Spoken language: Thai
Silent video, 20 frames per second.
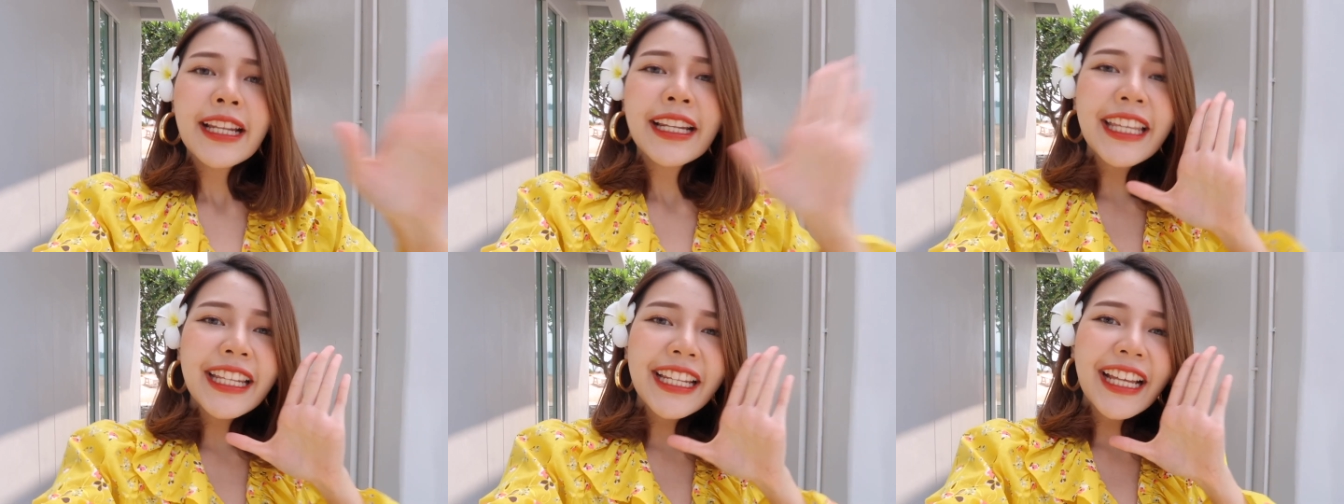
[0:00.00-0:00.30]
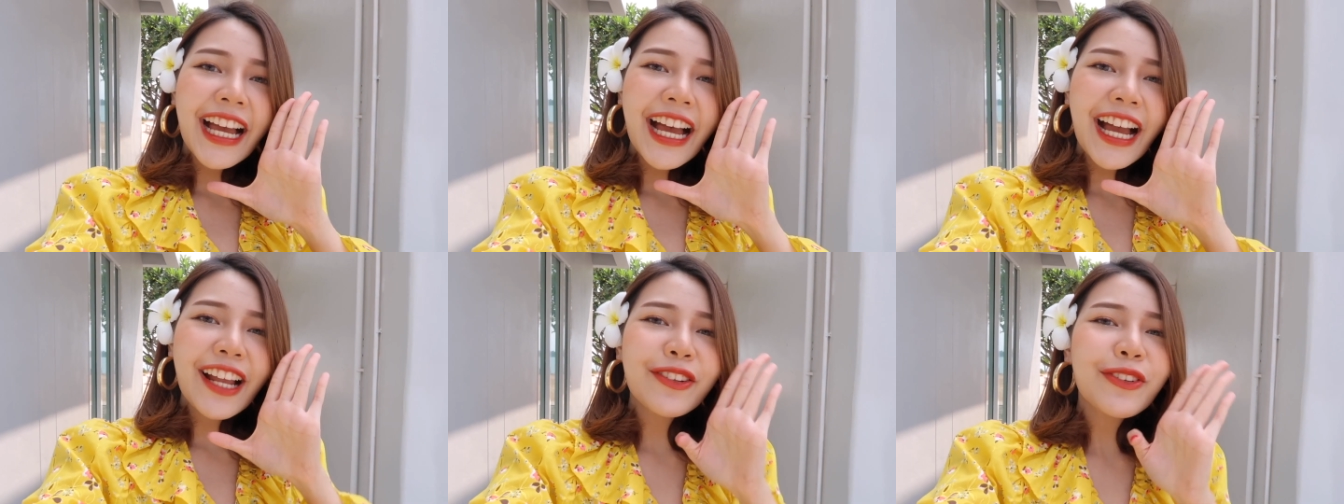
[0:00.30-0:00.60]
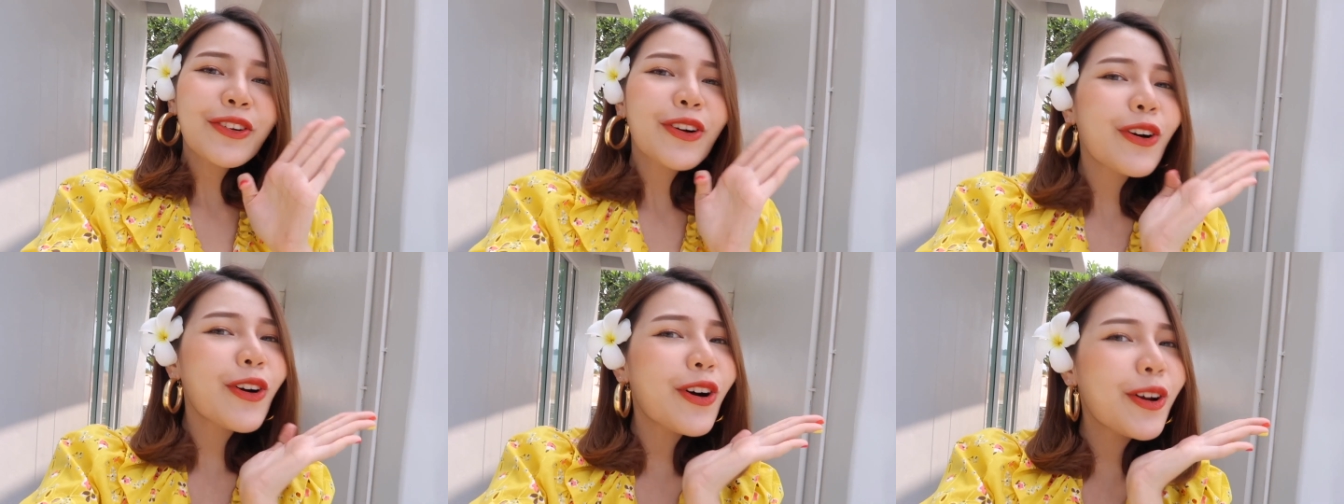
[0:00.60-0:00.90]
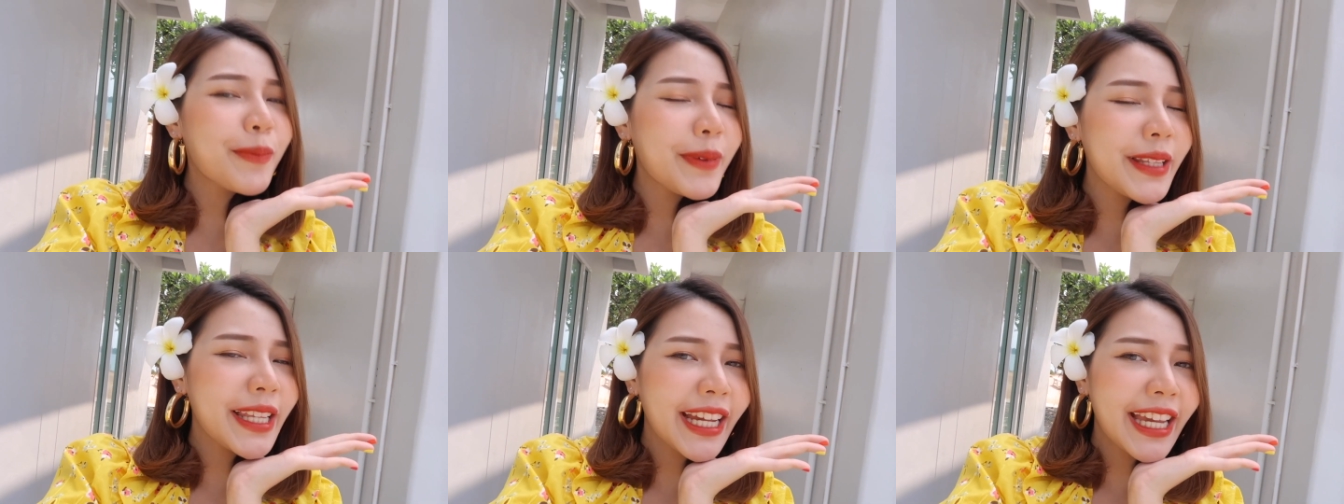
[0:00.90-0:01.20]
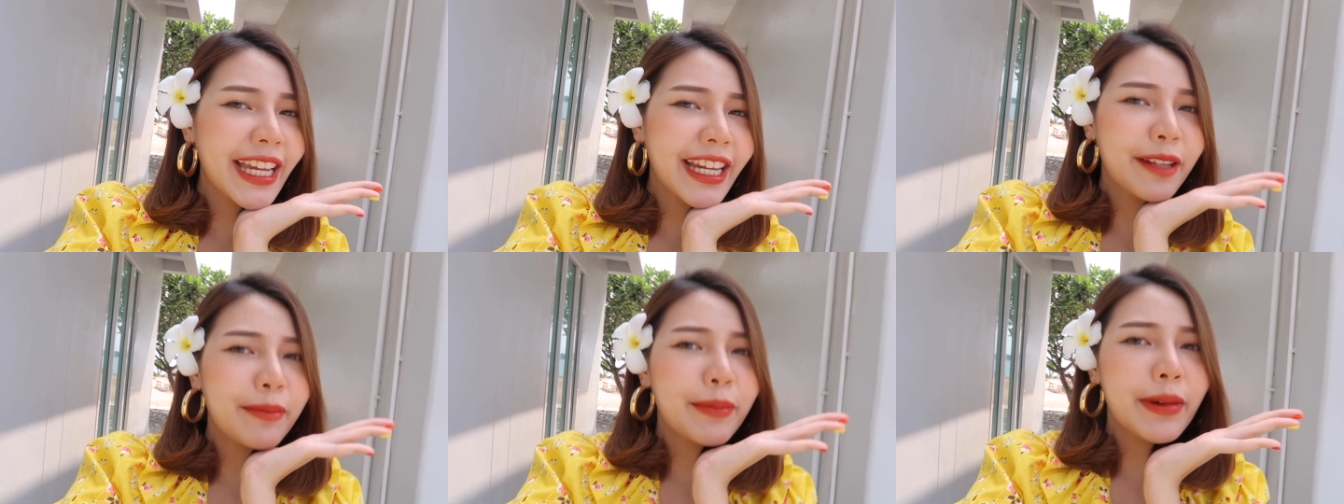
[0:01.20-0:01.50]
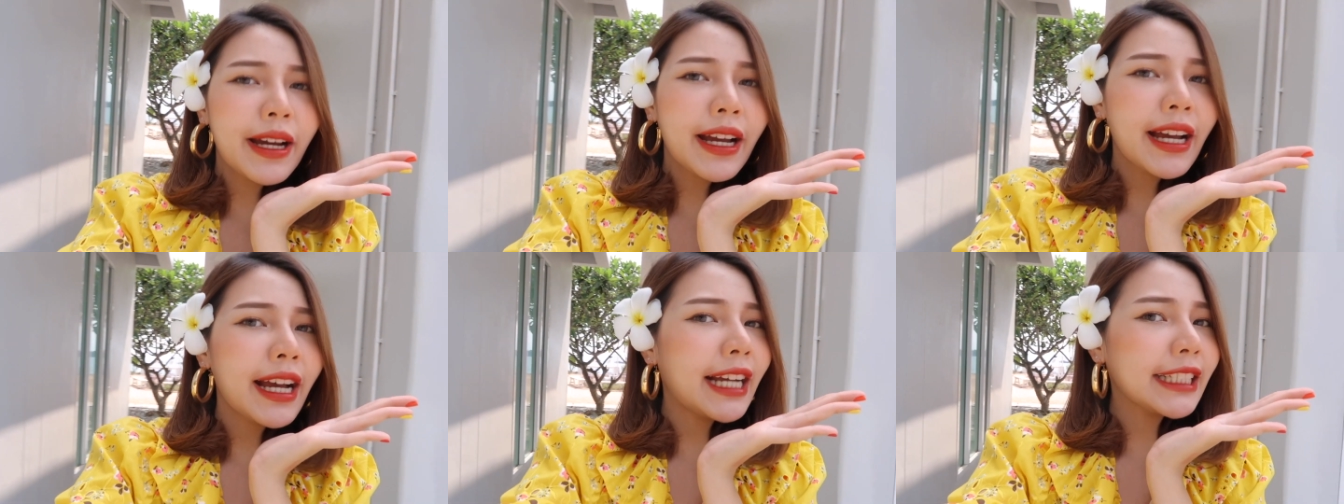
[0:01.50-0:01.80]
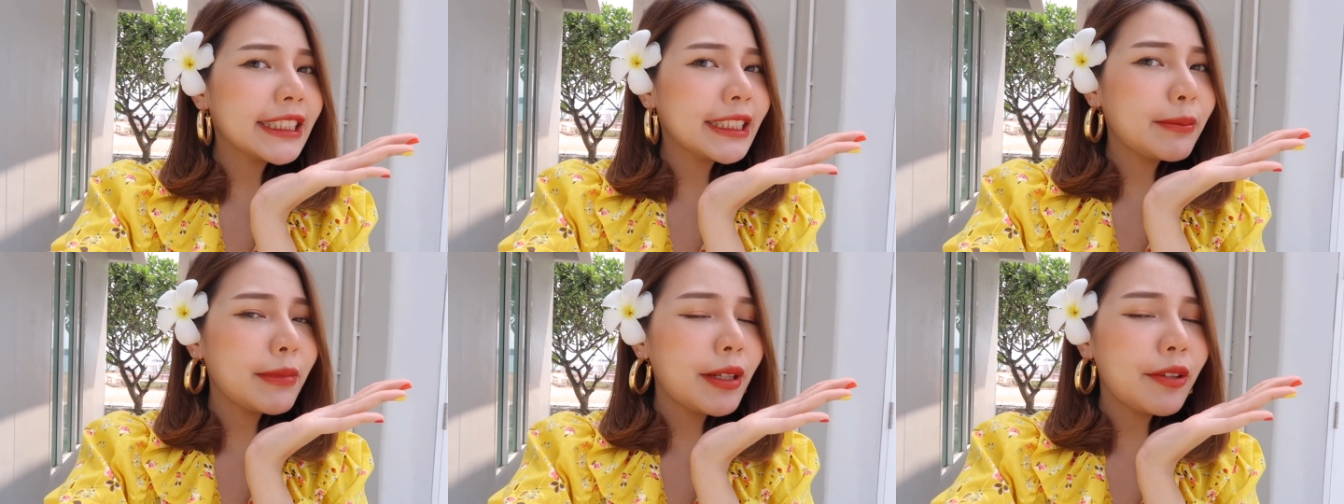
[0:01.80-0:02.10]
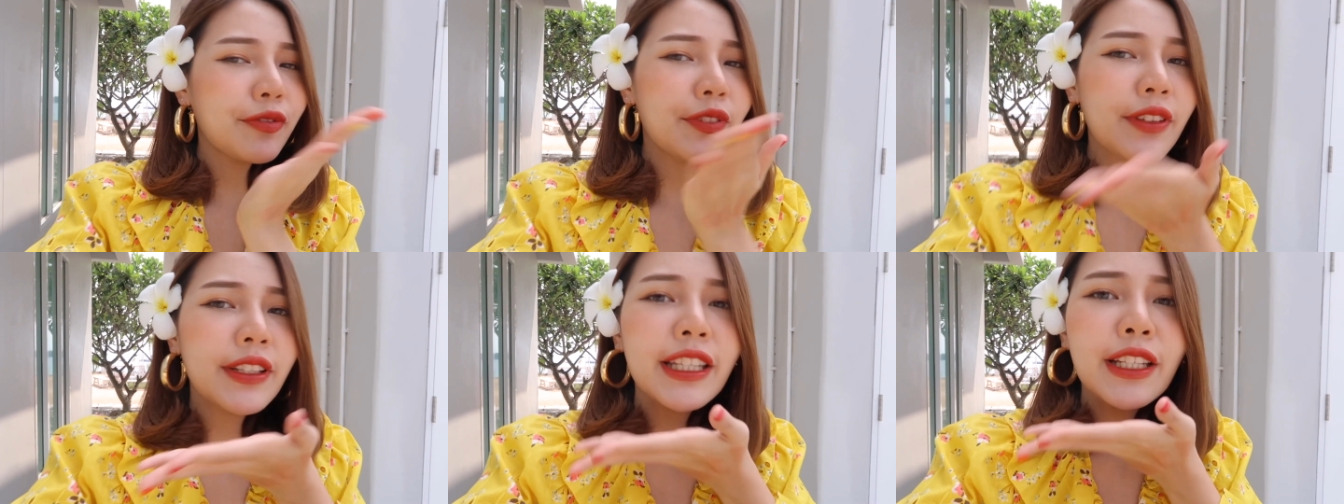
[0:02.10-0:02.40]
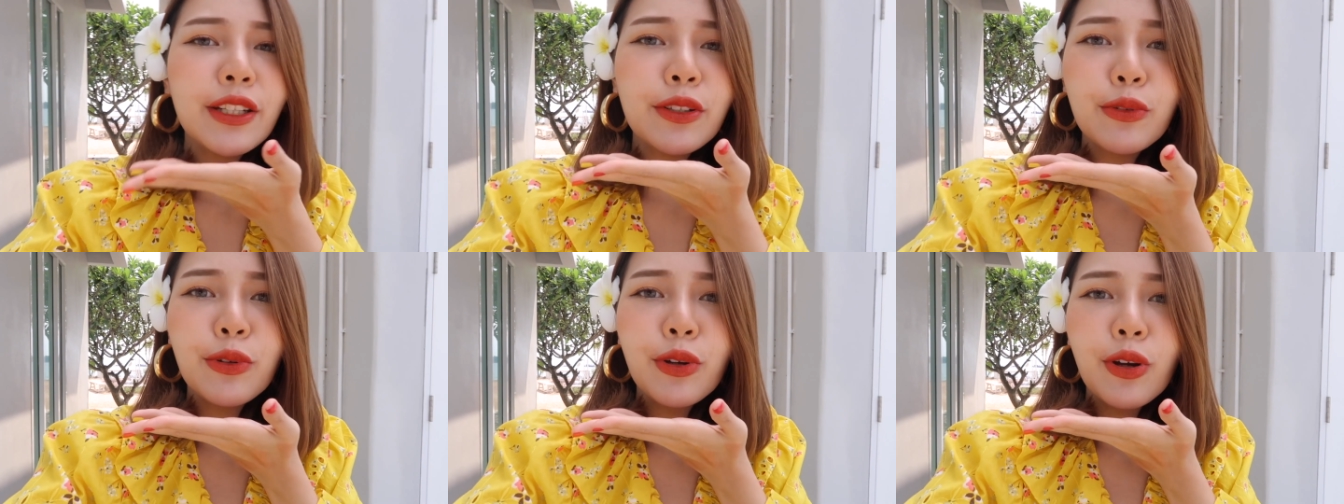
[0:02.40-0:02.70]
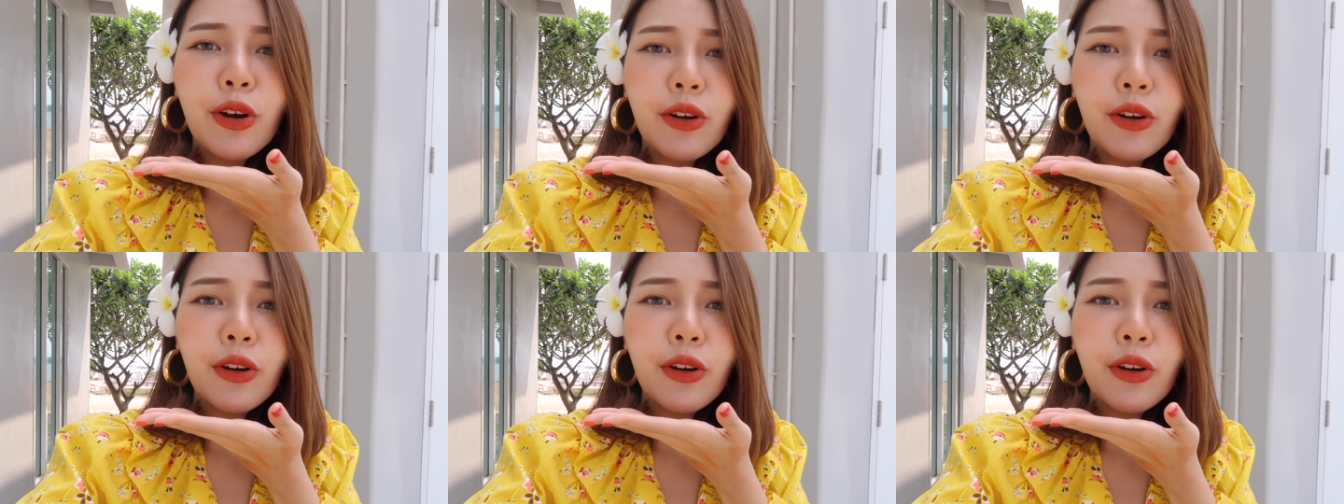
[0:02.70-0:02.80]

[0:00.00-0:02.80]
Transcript: นี่นะคะทุกคนเป็นยังไงกันบ้างคะสำหรับฟินิชลุค